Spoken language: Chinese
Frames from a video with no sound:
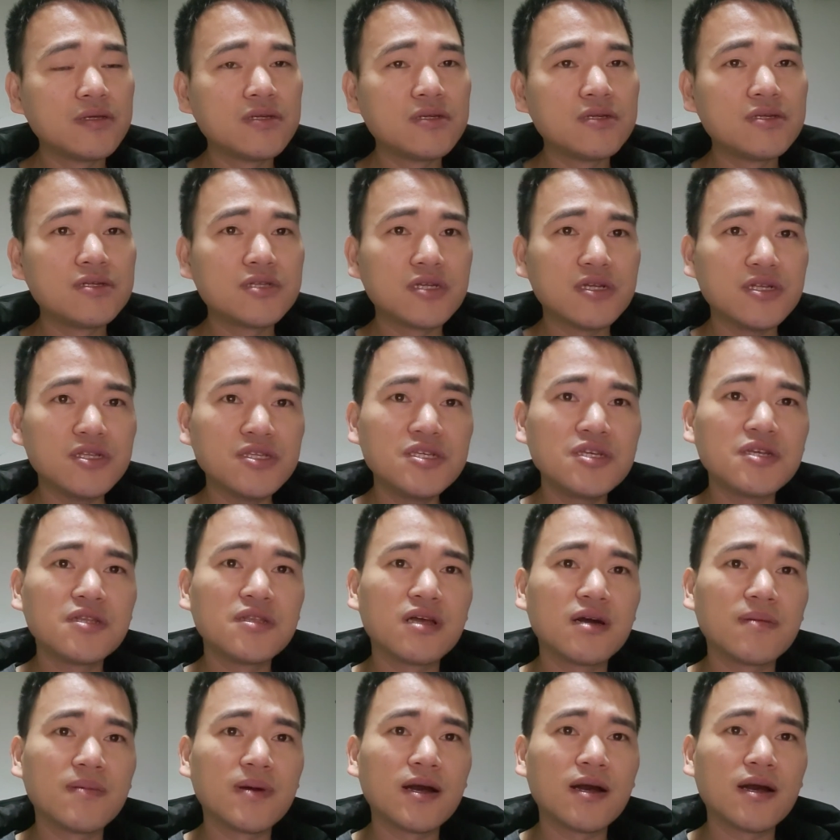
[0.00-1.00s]
申请
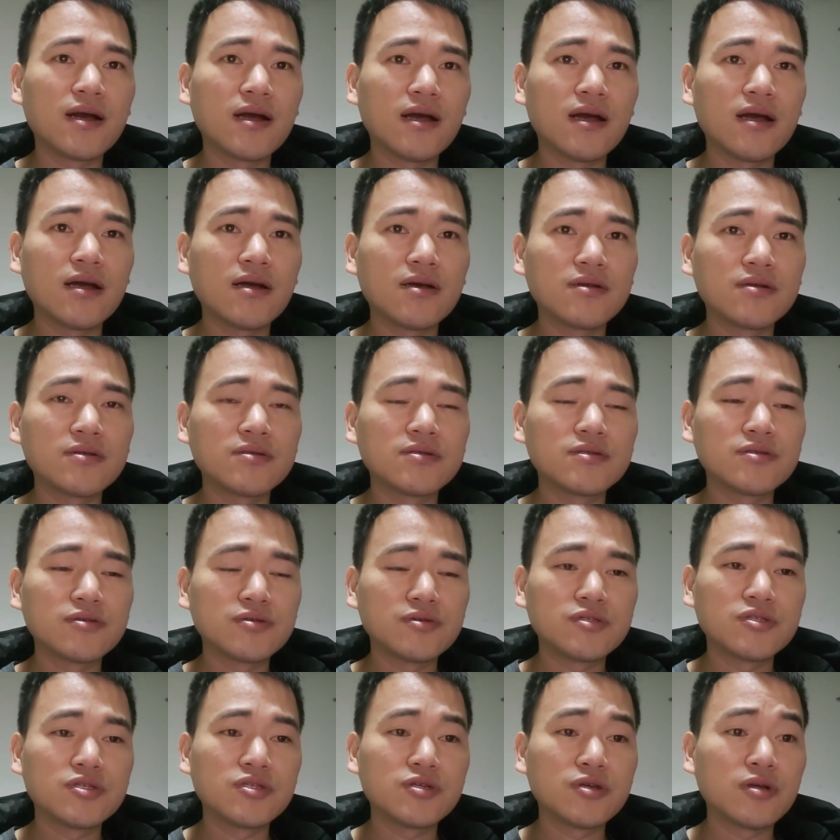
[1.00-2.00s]
的吧，
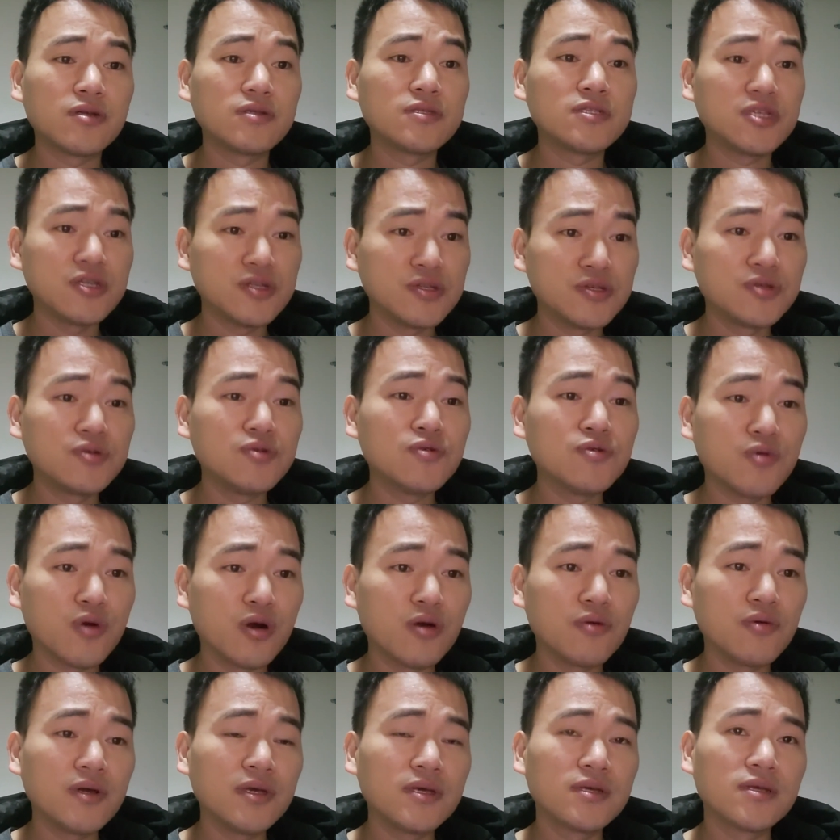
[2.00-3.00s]
就请请求
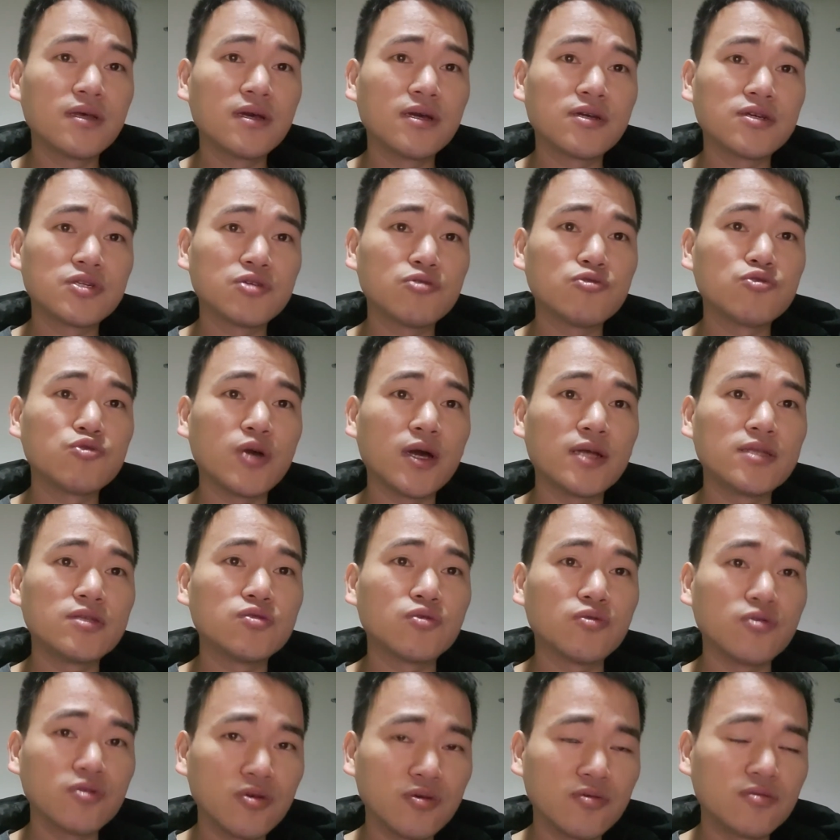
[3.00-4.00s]
国会呃授权
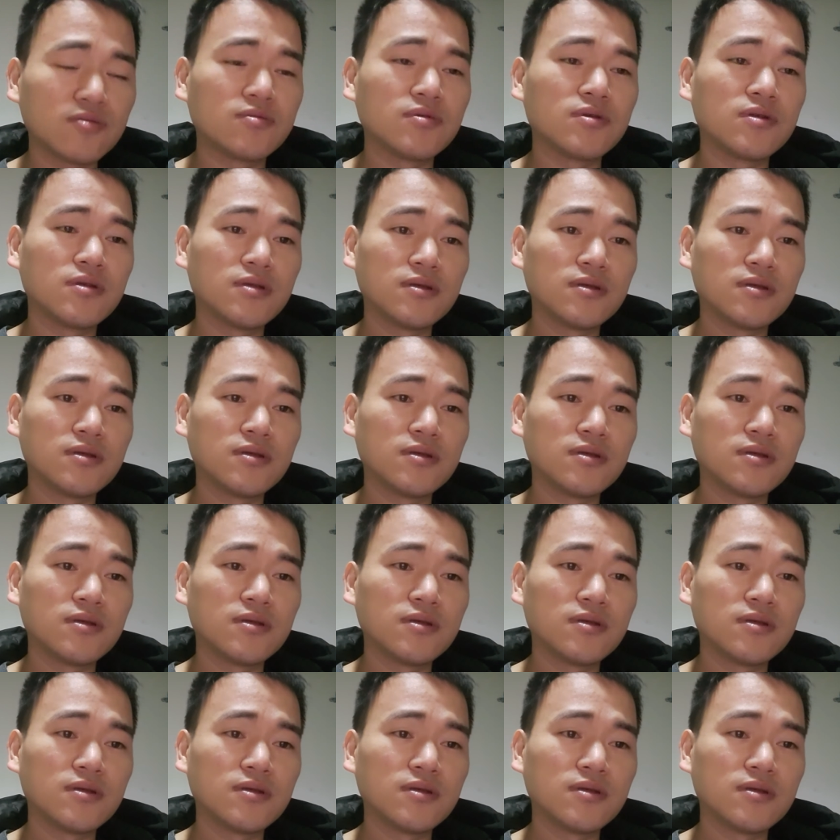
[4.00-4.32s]
总统，